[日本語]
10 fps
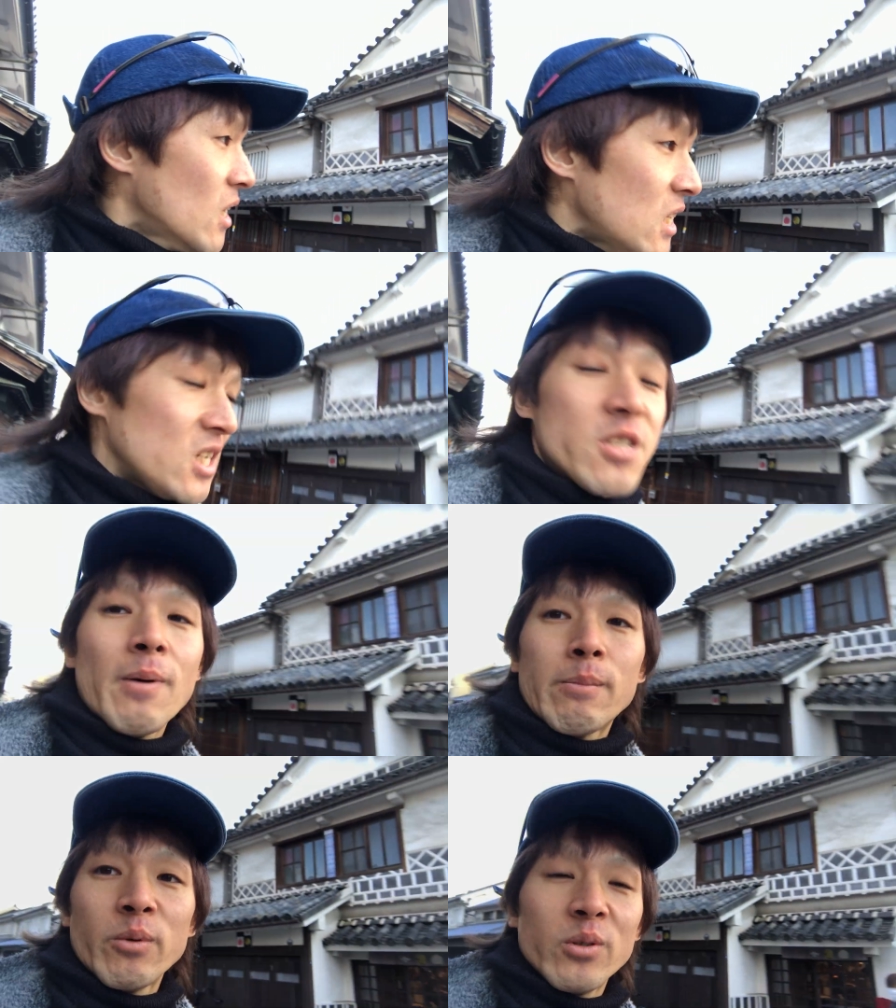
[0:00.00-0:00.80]
1
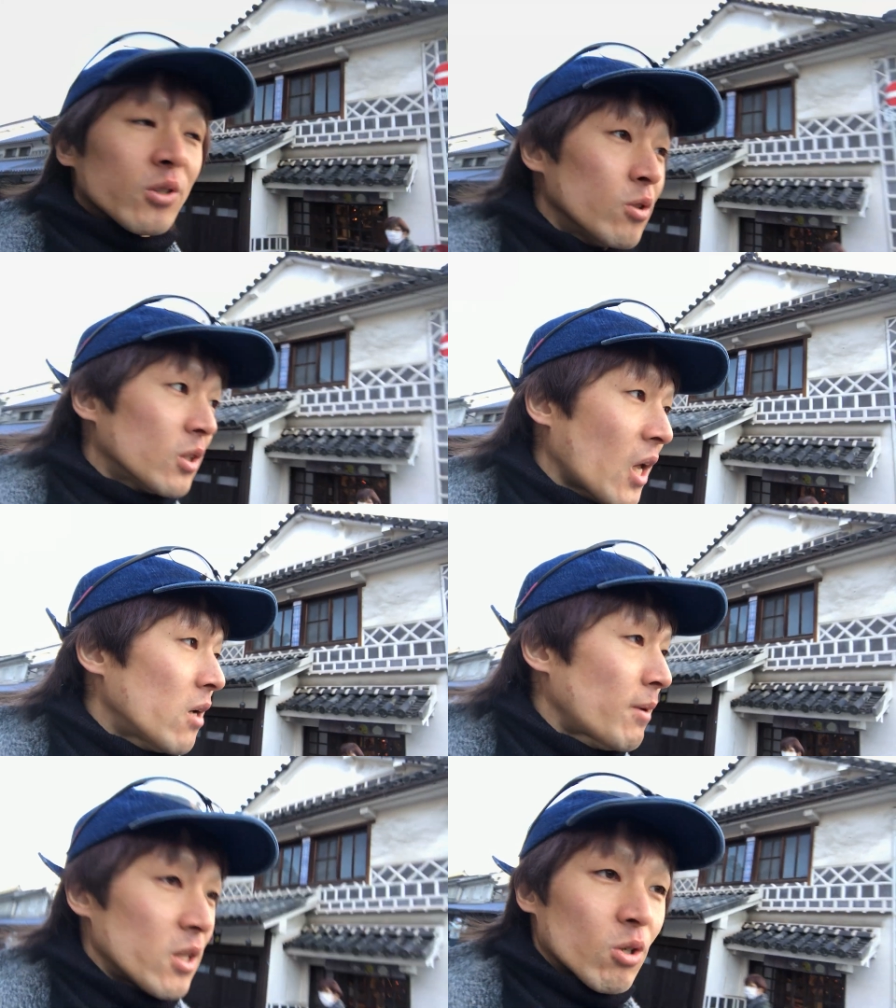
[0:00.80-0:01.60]
万もする
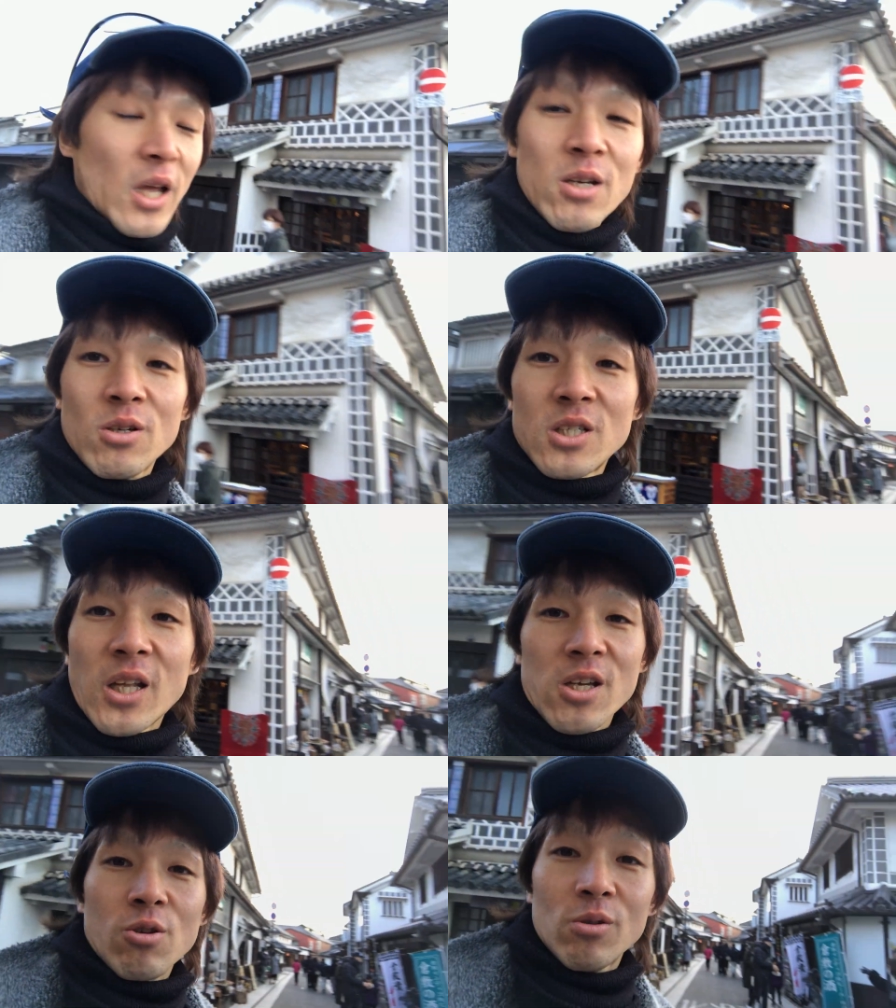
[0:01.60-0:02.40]
テラバイト対
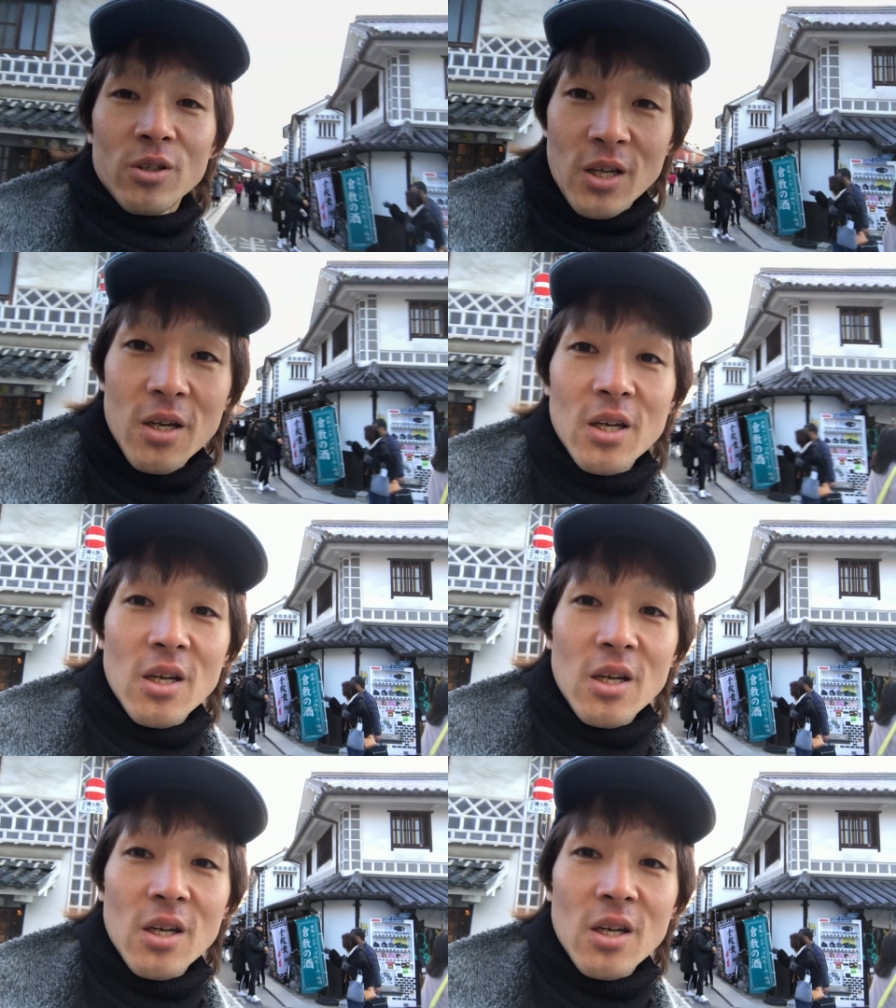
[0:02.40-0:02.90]
対象のね